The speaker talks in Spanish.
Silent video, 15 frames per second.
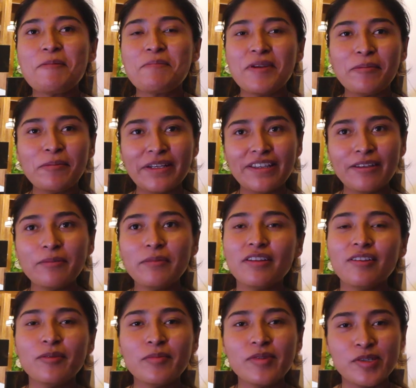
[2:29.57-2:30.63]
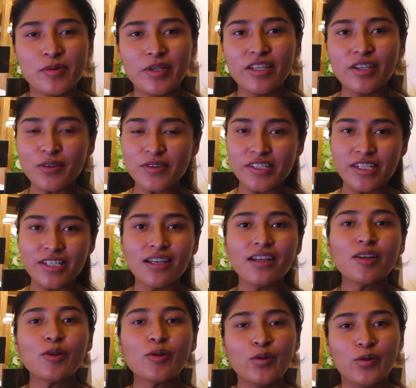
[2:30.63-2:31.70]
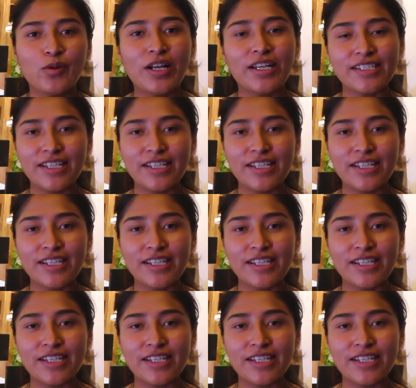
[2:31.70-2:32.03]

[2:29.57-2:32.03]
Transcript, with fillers: Mi emprendimiento y mis sueños siguen junto a